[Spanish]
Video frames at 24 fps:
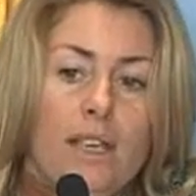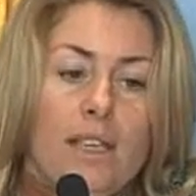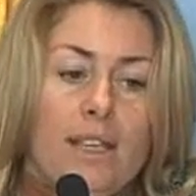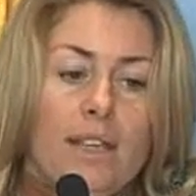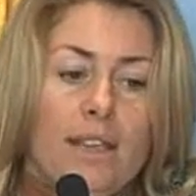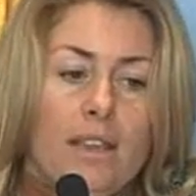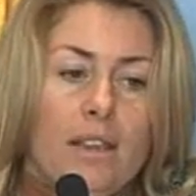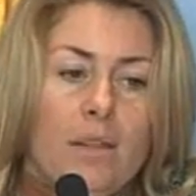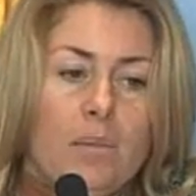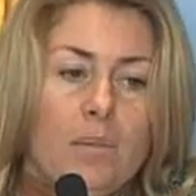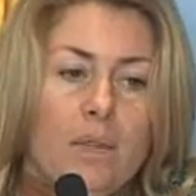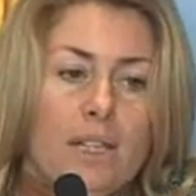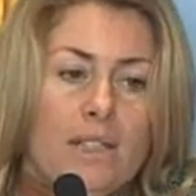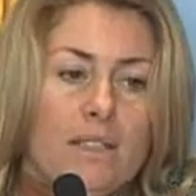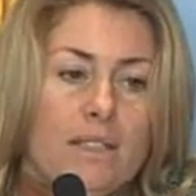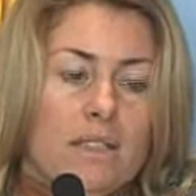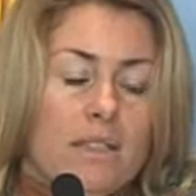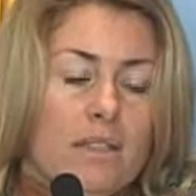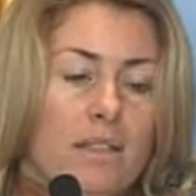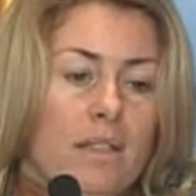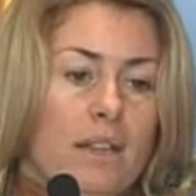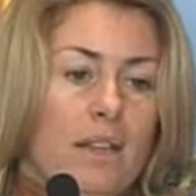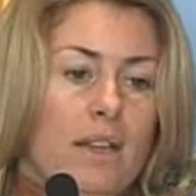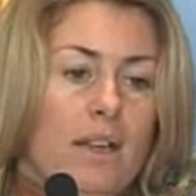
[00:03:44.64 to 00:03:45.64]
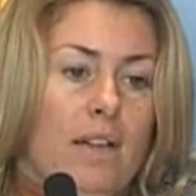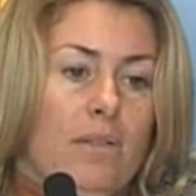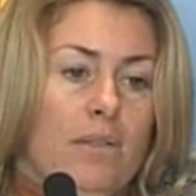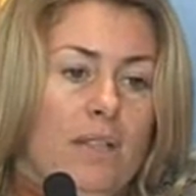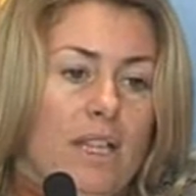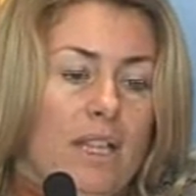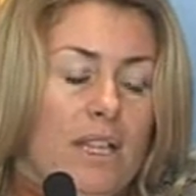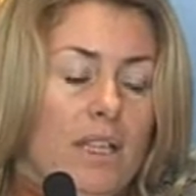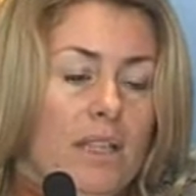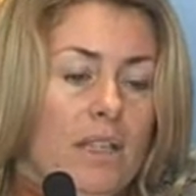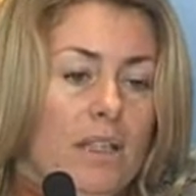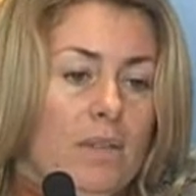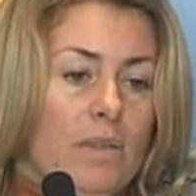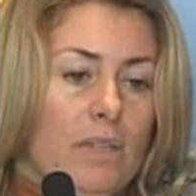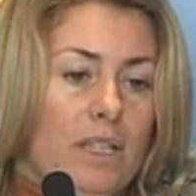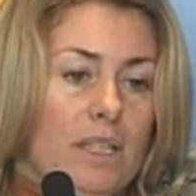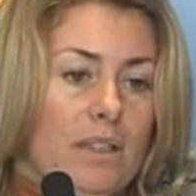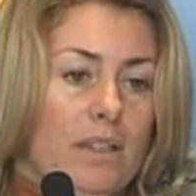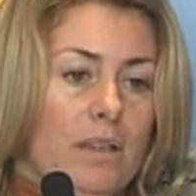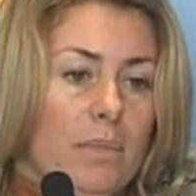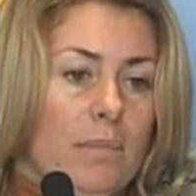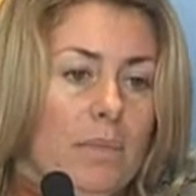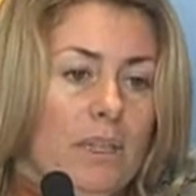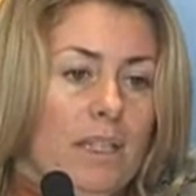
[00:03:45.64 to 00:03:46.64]
y además habrá que llevar
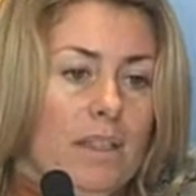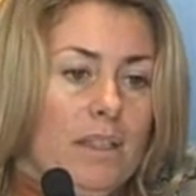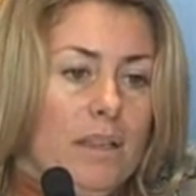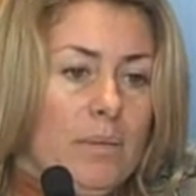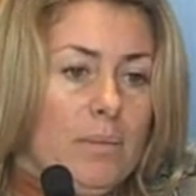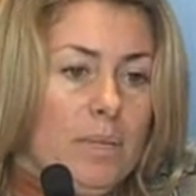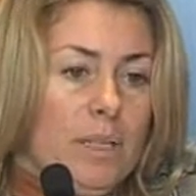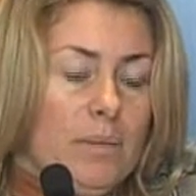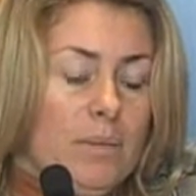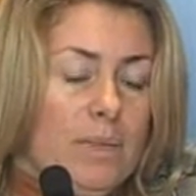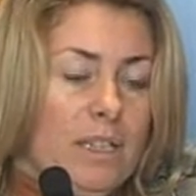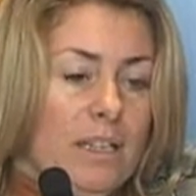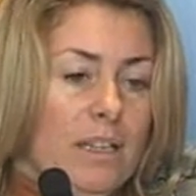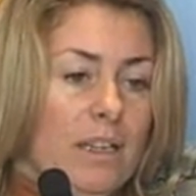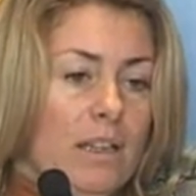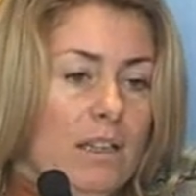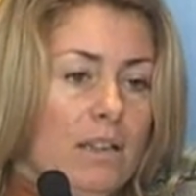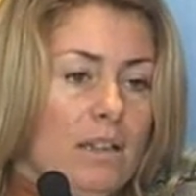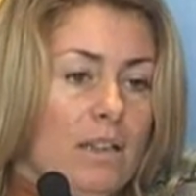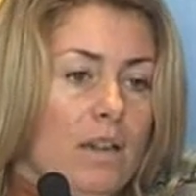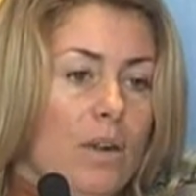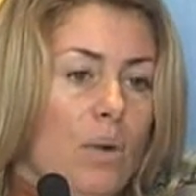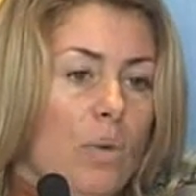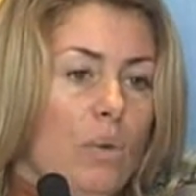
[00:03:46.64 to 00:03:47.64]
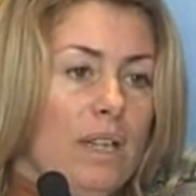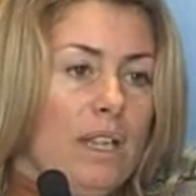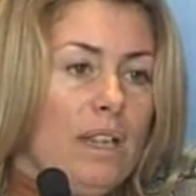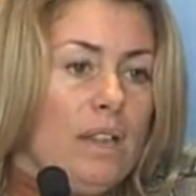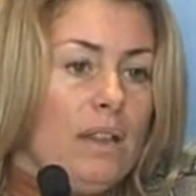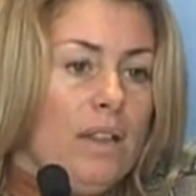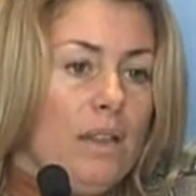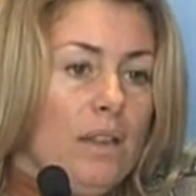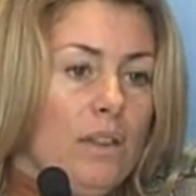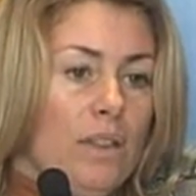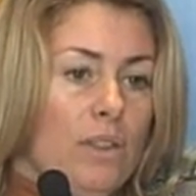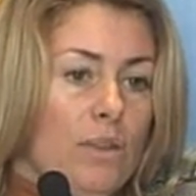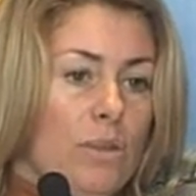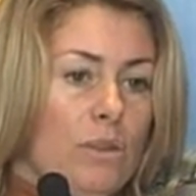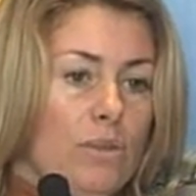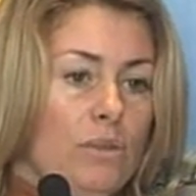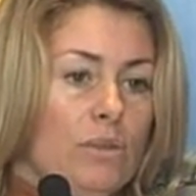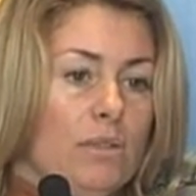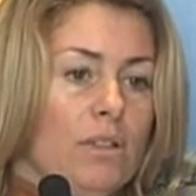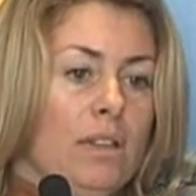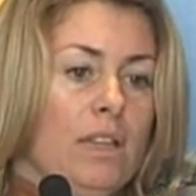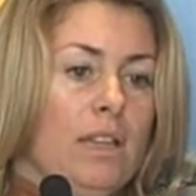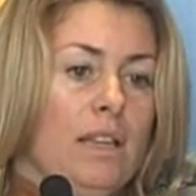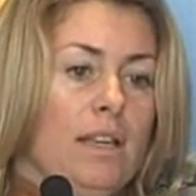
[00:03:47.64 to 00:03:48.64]
también ya preparada una
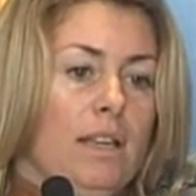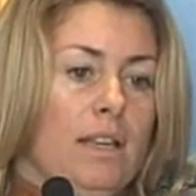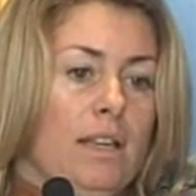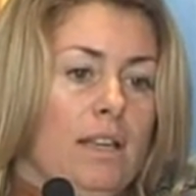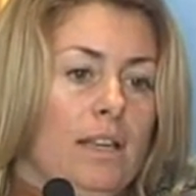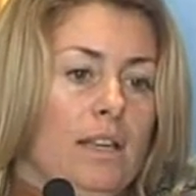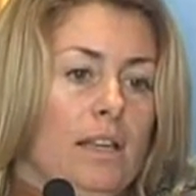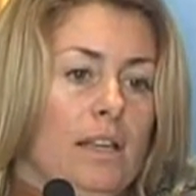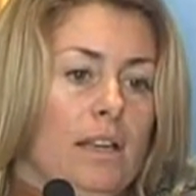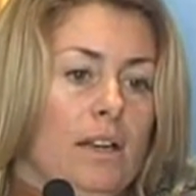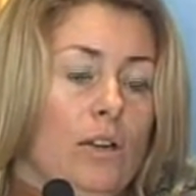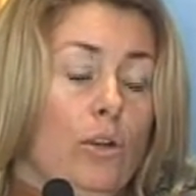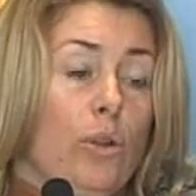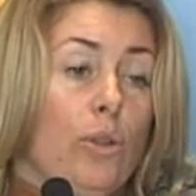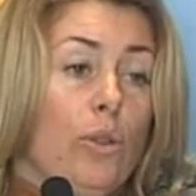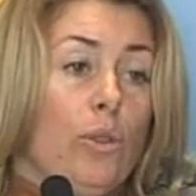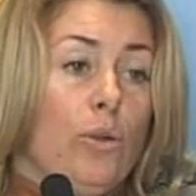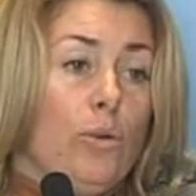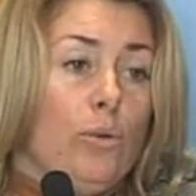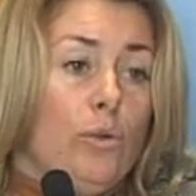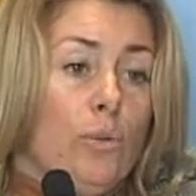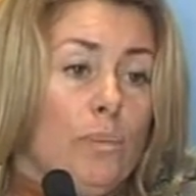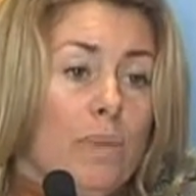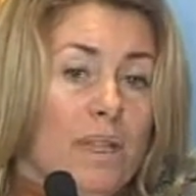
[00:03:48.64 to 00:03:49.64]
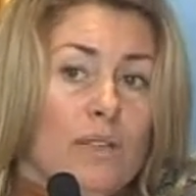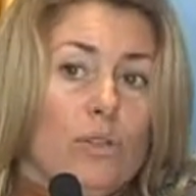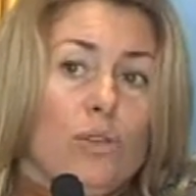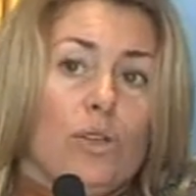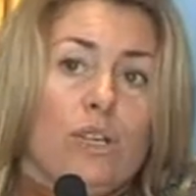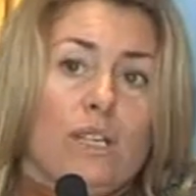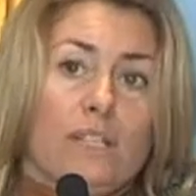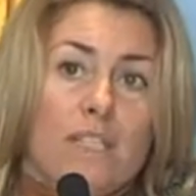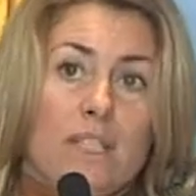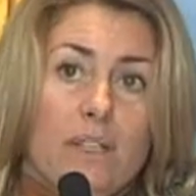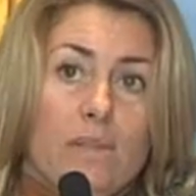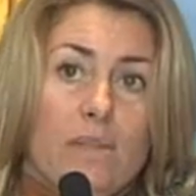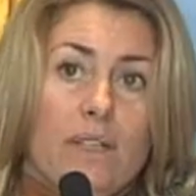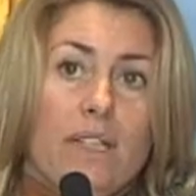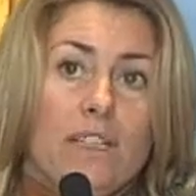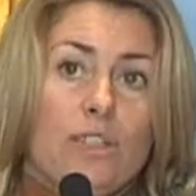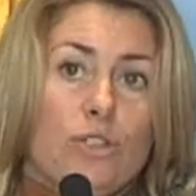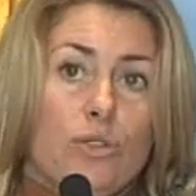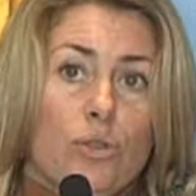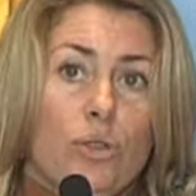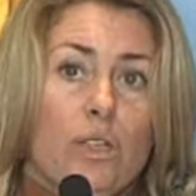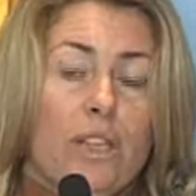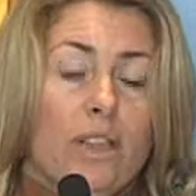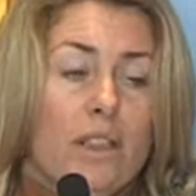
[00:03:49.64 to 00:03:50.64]
relación de los documentos que se van a
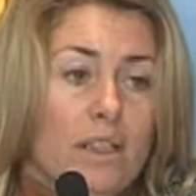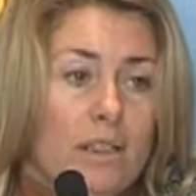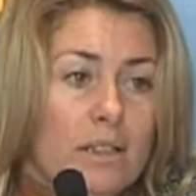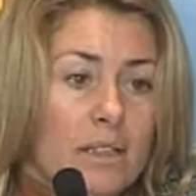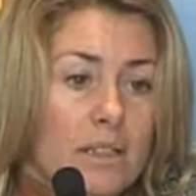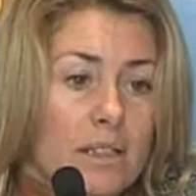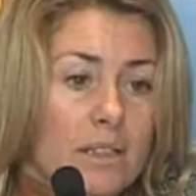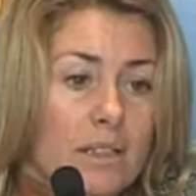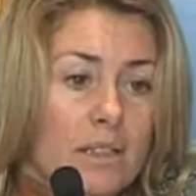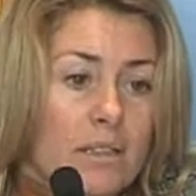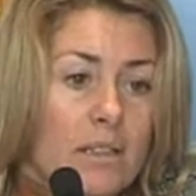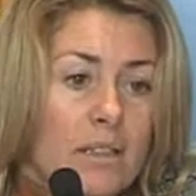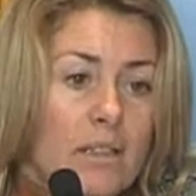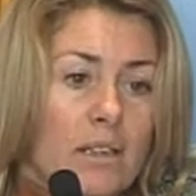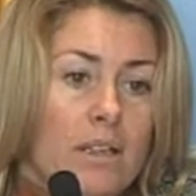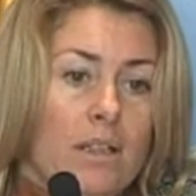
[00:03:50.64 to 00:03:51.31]
solicitar